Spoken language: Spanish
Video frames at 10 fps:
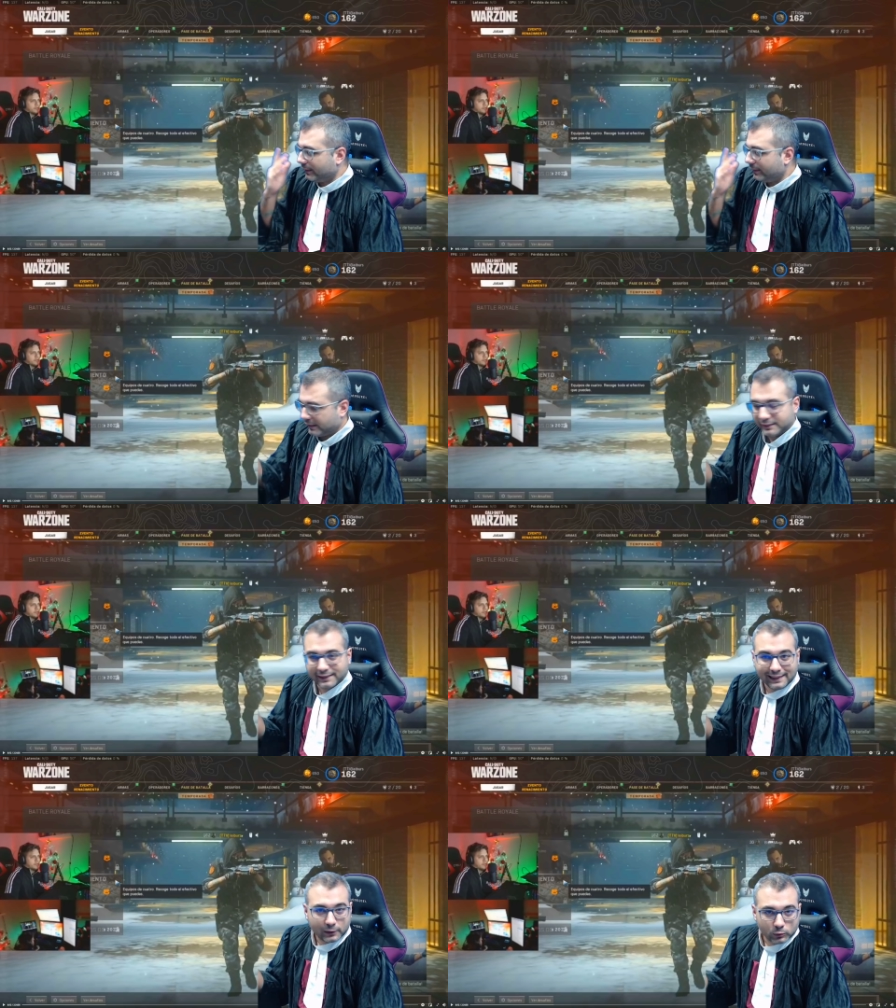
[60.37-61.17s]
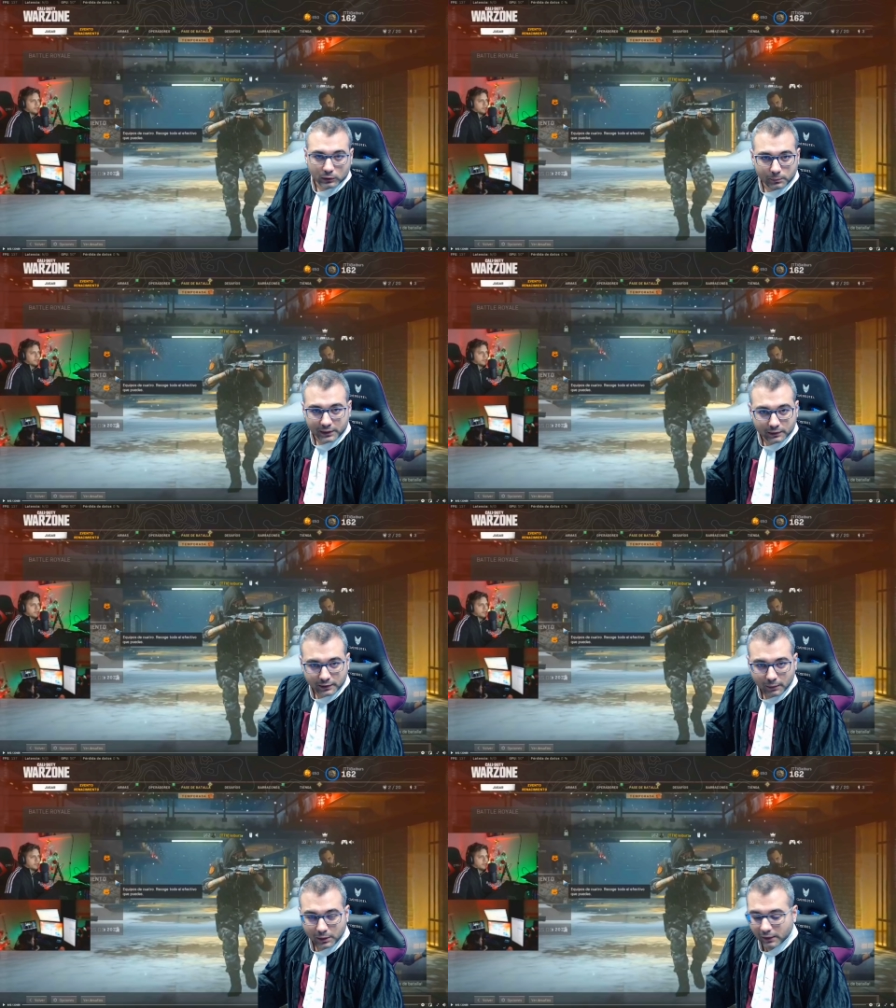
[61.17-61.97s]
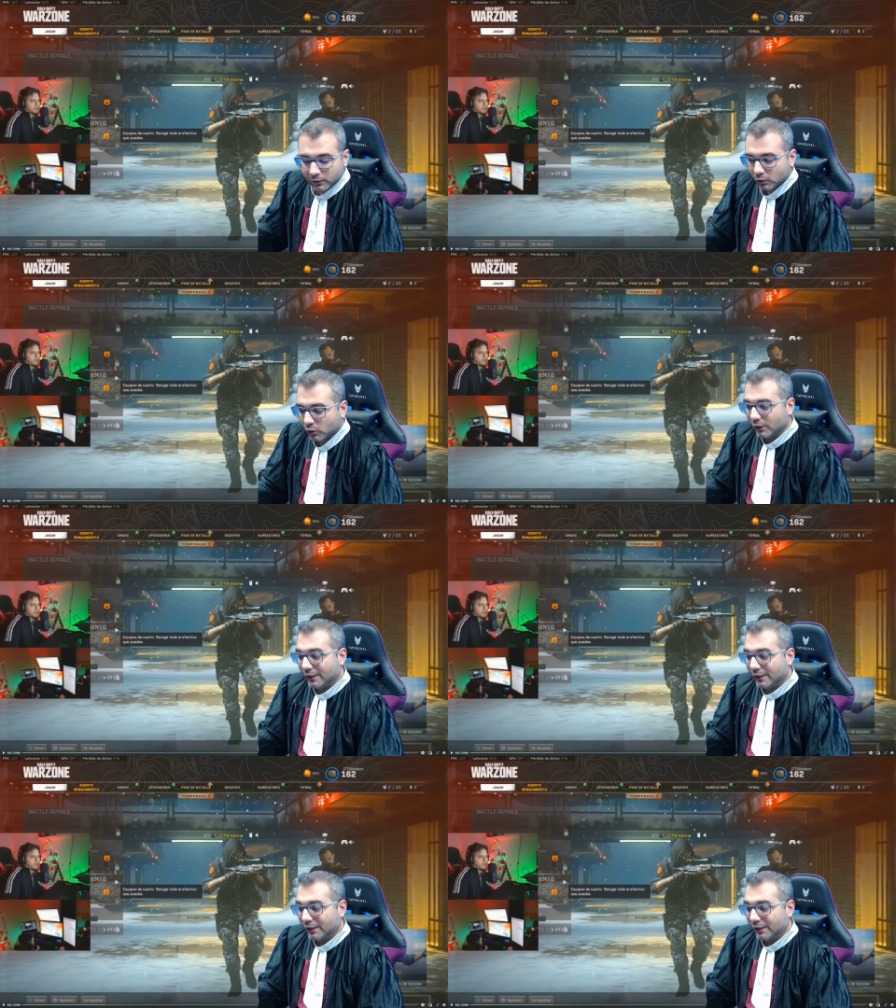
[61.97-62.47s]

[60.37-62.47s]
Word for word: intelectualmente hablando,